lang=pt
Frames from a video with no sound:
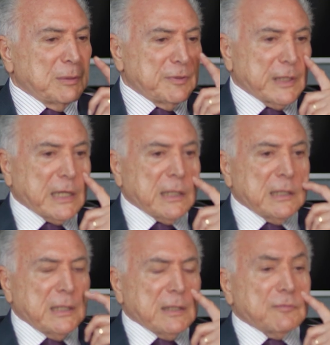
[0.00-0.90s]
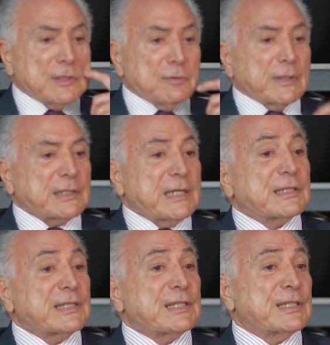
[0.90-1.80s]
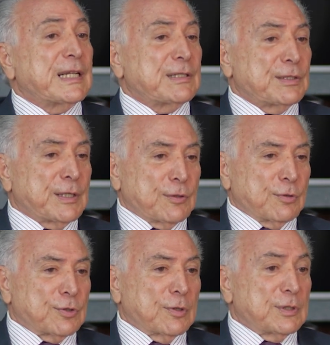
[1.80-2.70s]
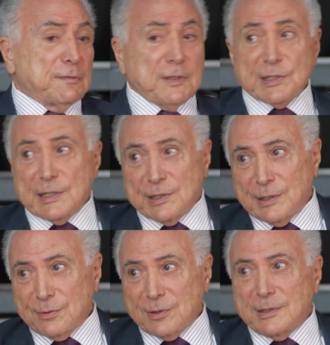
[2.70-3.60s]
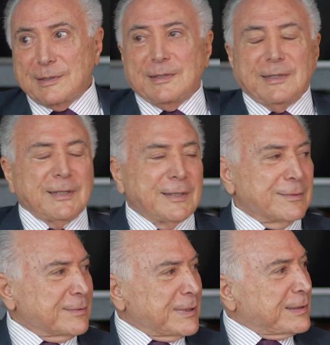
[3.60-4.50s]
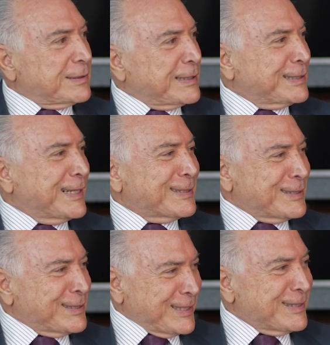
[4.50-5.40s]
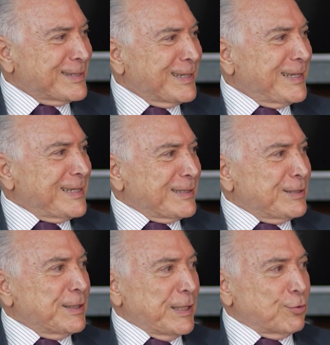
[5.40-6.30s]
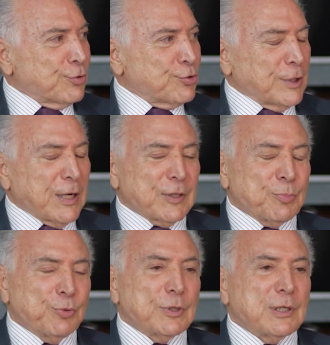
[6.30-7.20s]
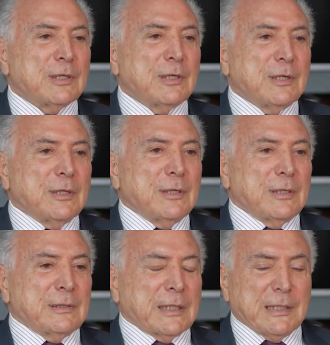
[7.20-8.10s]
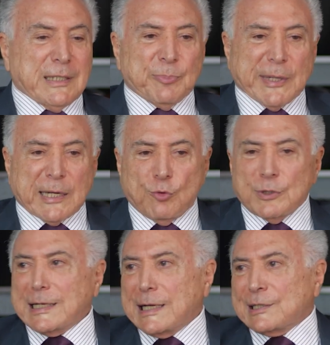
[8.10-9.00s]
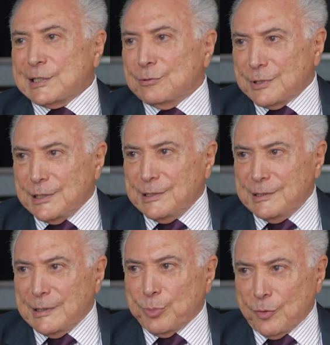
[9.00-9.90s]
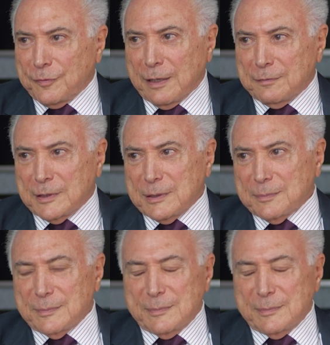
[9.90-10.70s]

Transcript: Temer, vem cá, você não quer ser assistente de Direito Constitucional? Eu tinha 26 anos, né? Não quer ser assistente de Direito Constitucional na PUC? Naquele tempo era a congregação que aprovava, né?